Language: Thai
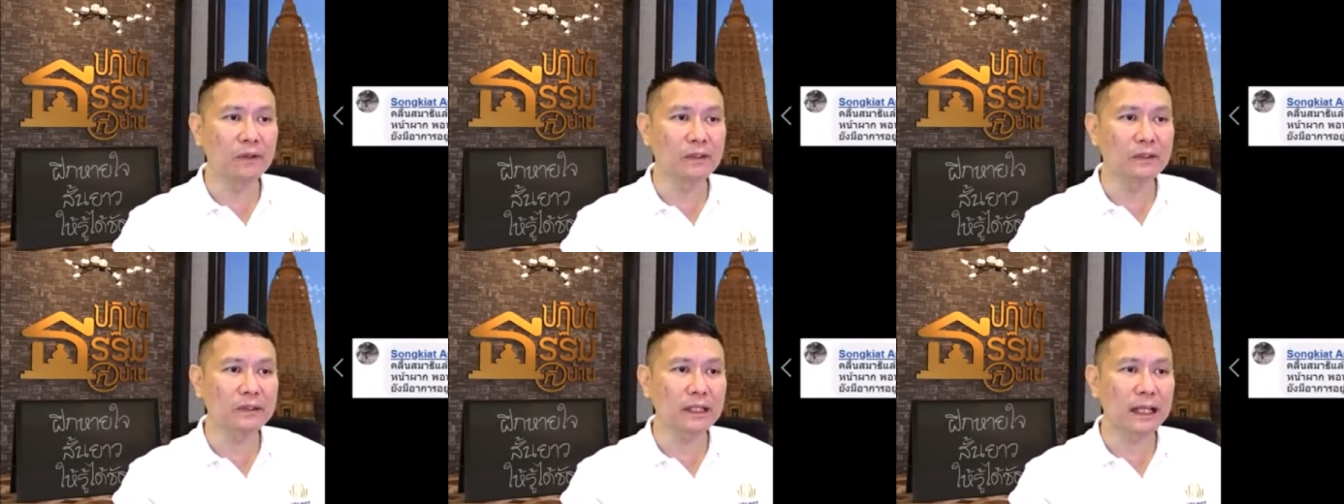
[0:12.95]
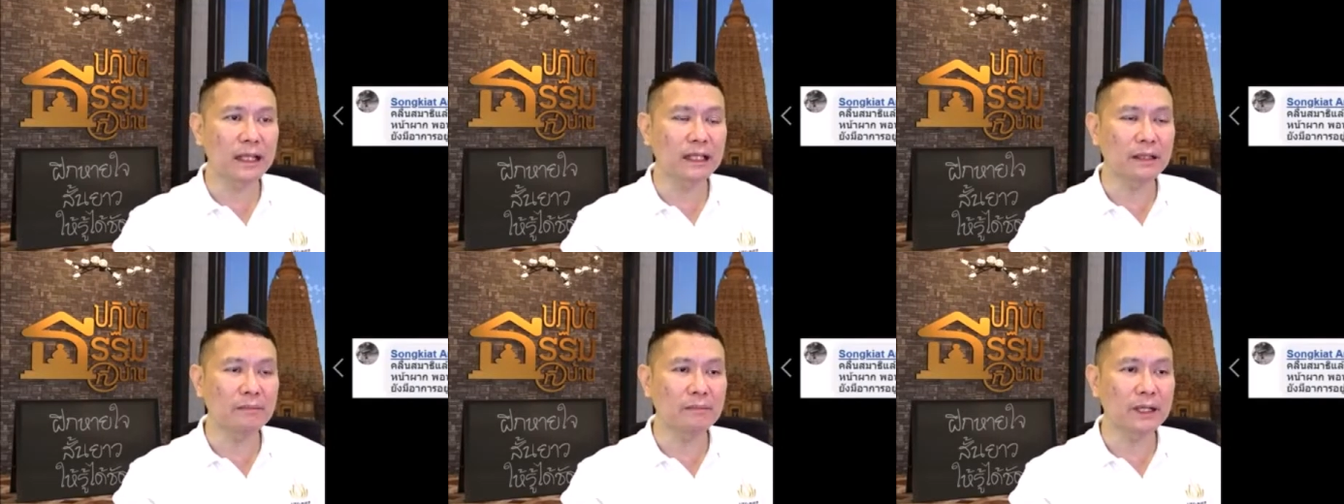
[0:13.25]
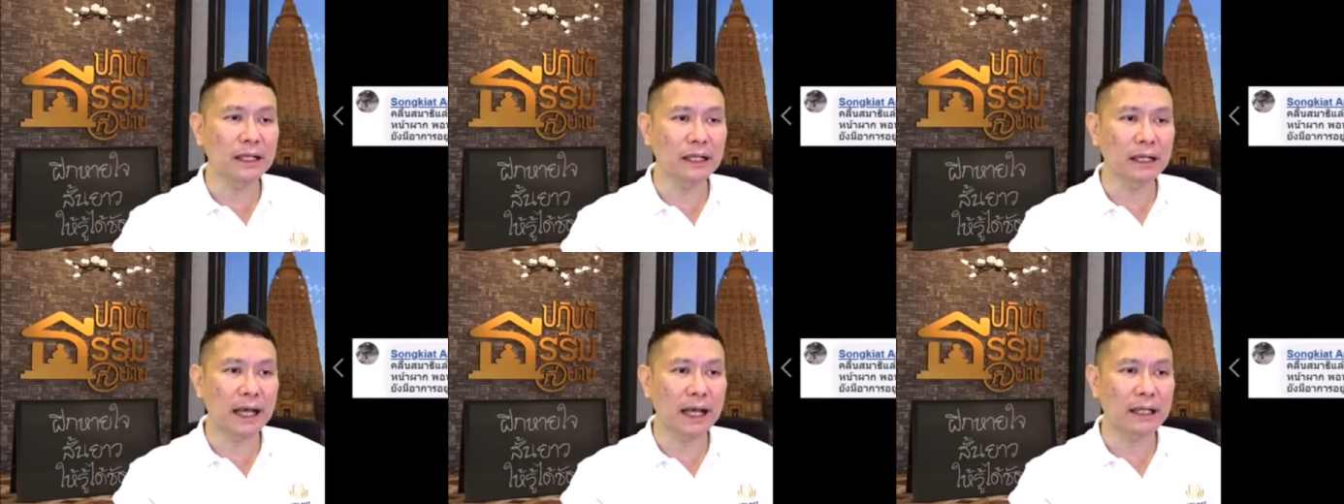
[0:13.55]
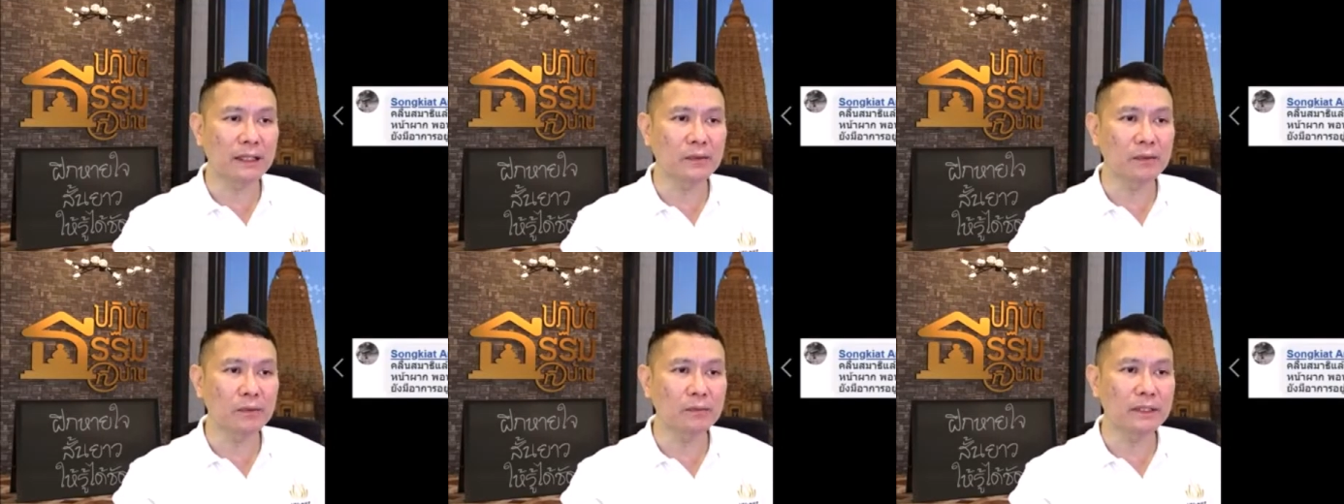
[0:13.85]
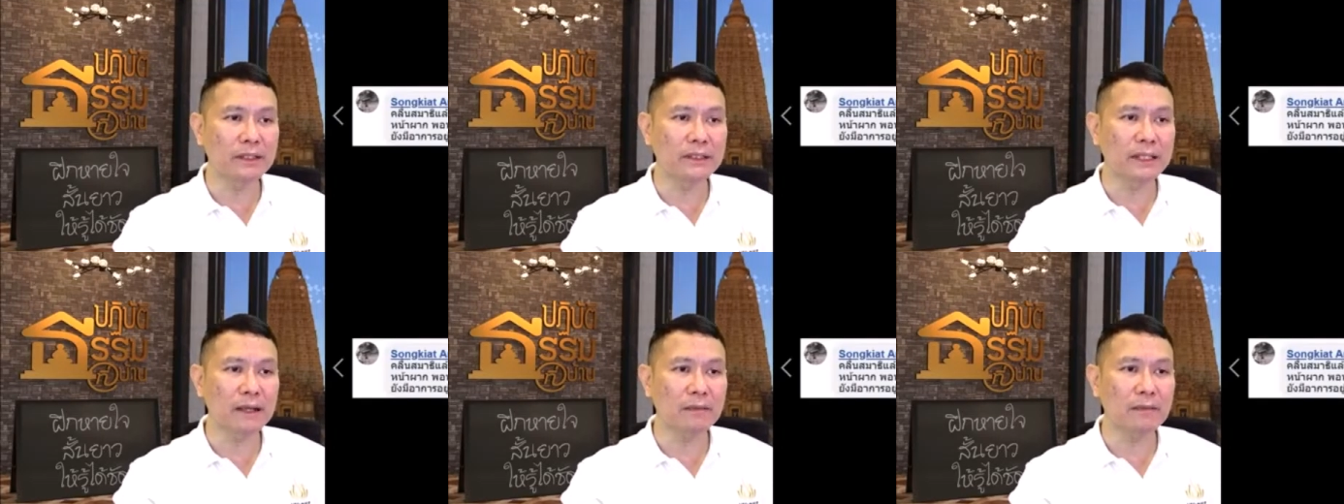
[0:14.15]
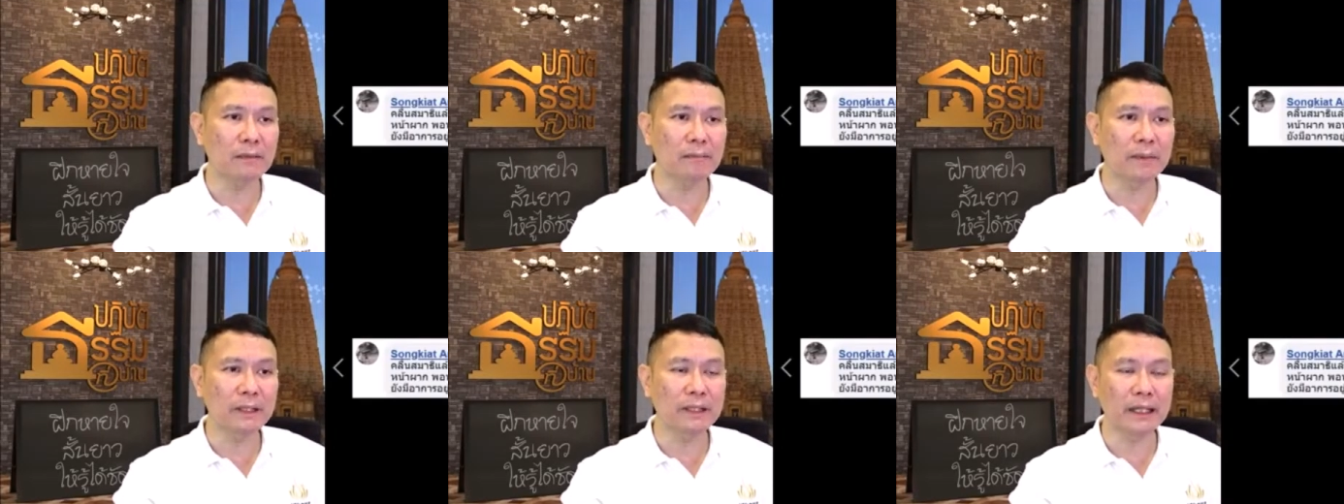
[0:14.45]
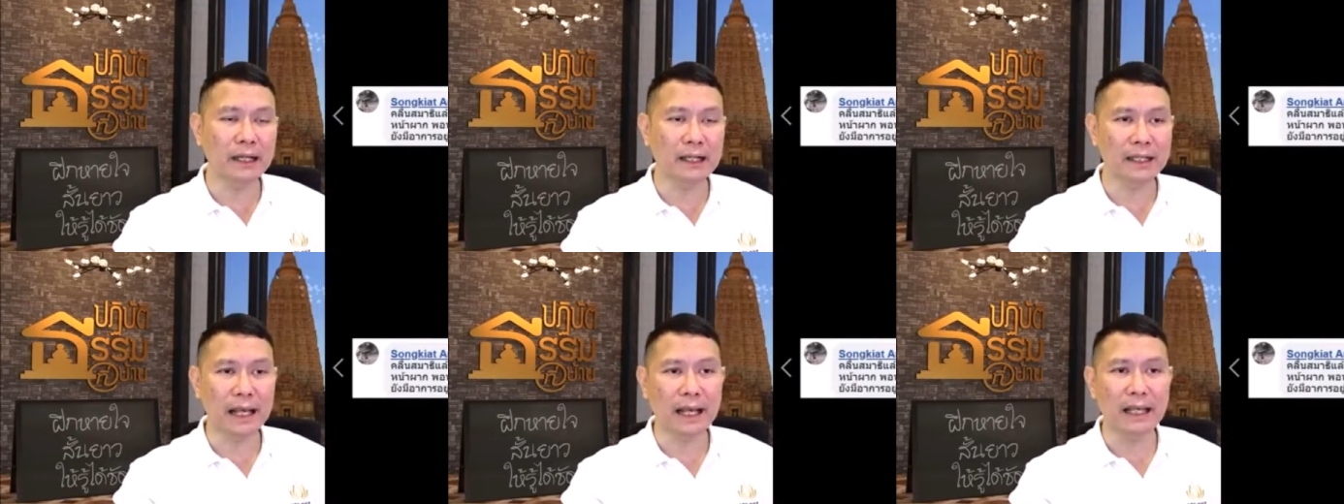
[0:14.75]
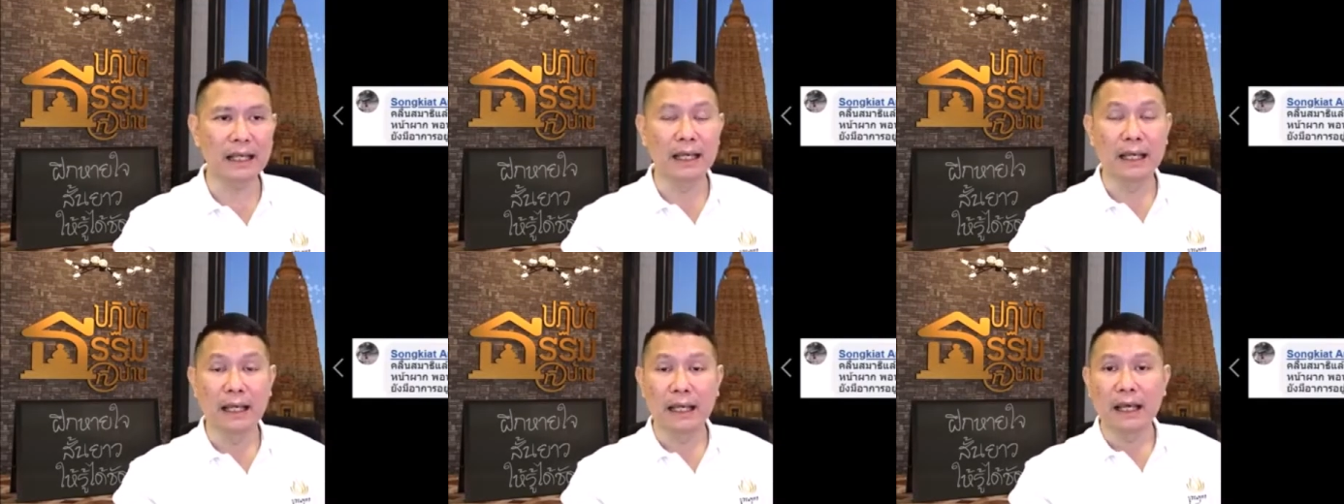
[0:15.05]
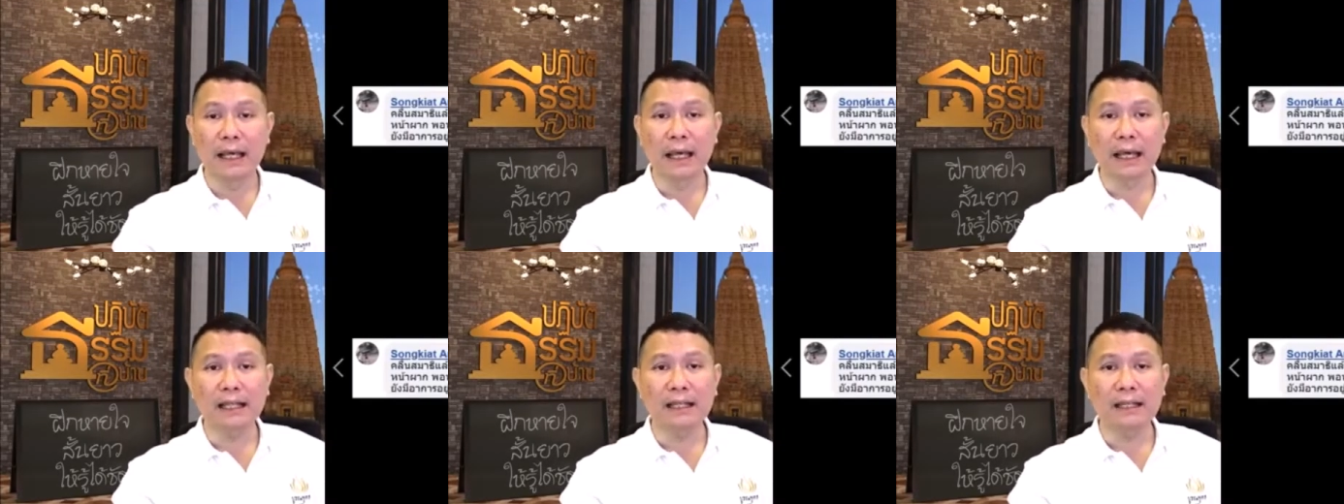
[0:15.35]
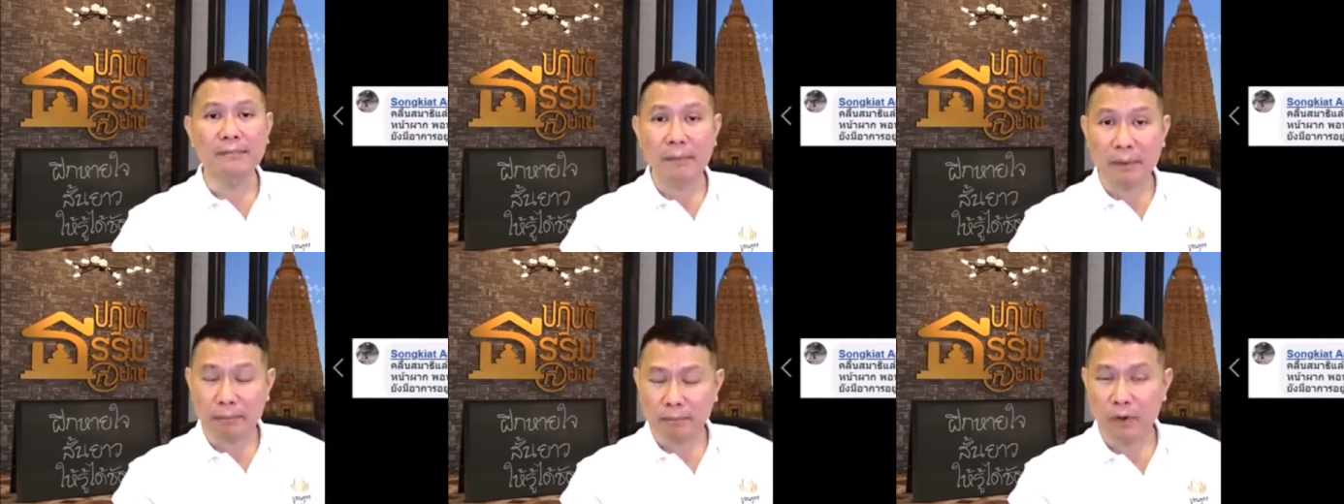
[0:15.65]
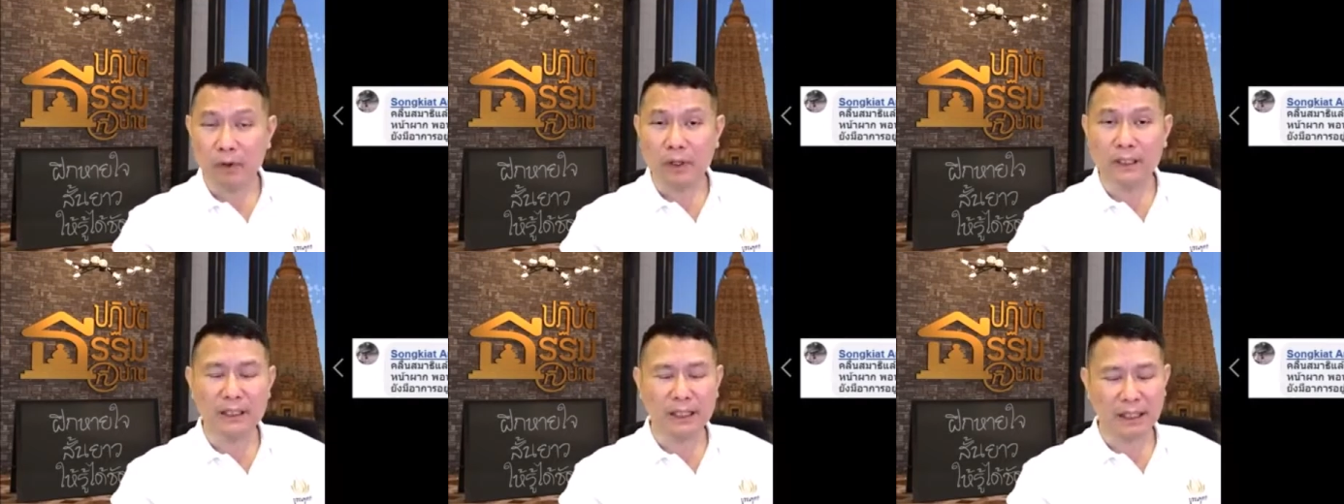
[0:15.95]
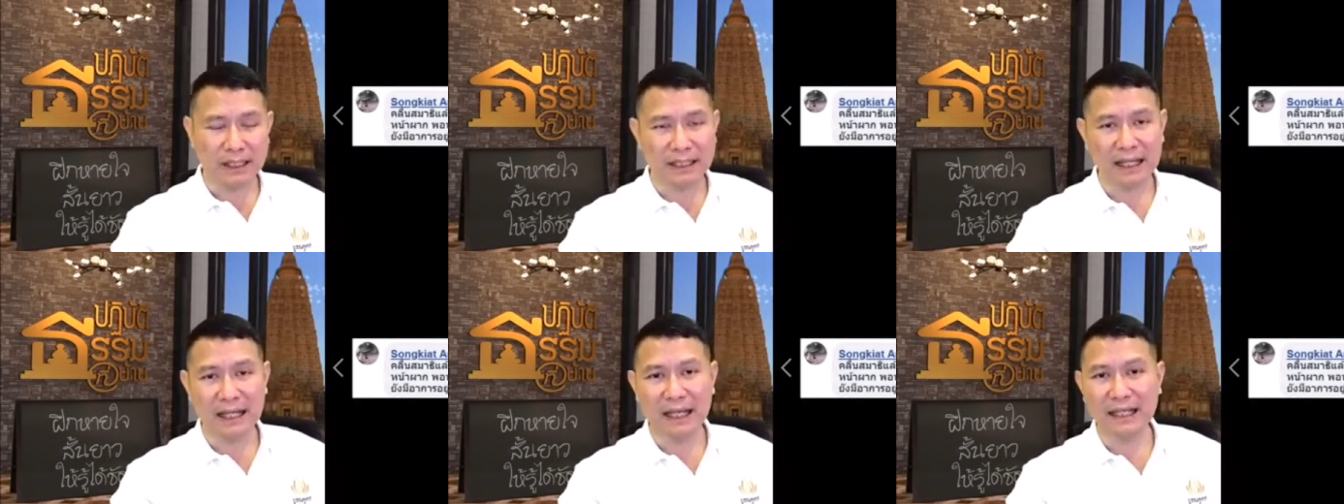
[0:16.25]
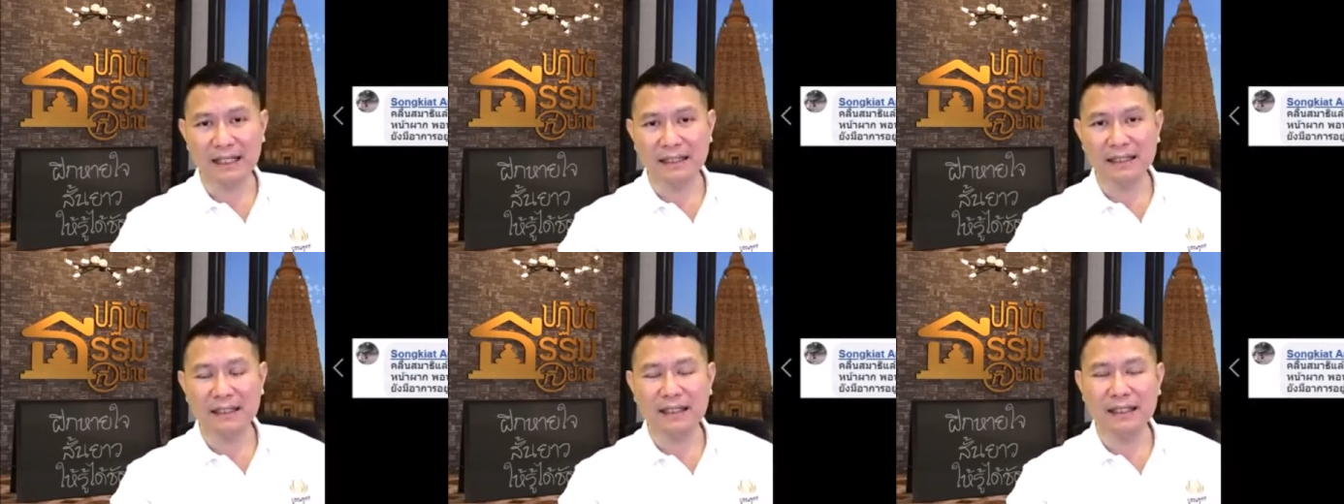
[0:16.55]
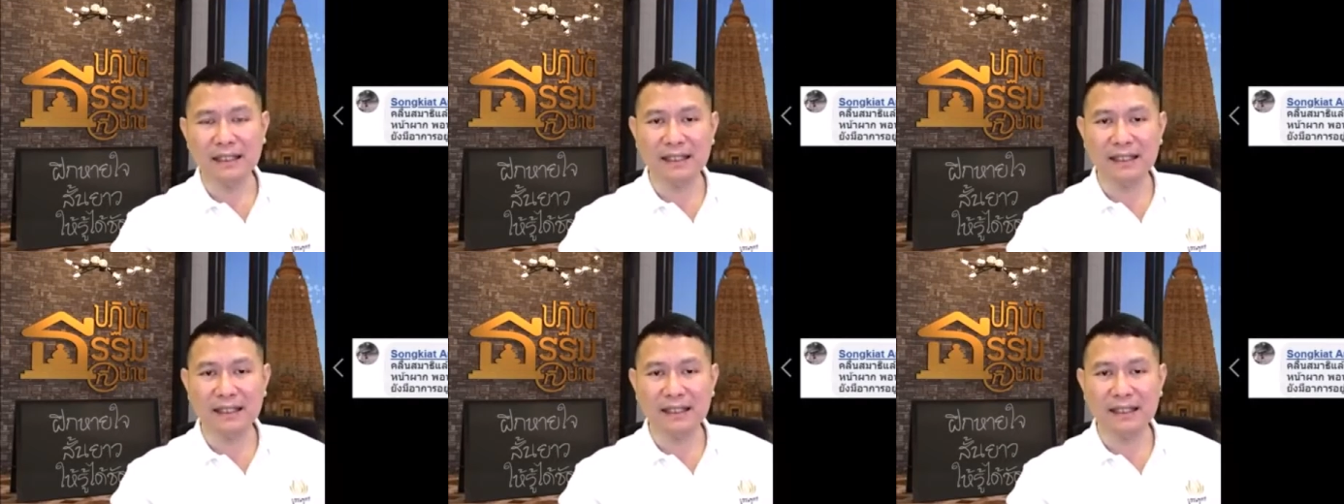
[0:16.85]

แต่ยังมีอาการอยู่ไม่ทราบว่าเป็นอย่างไร อันนี้เป็นปกตินะที่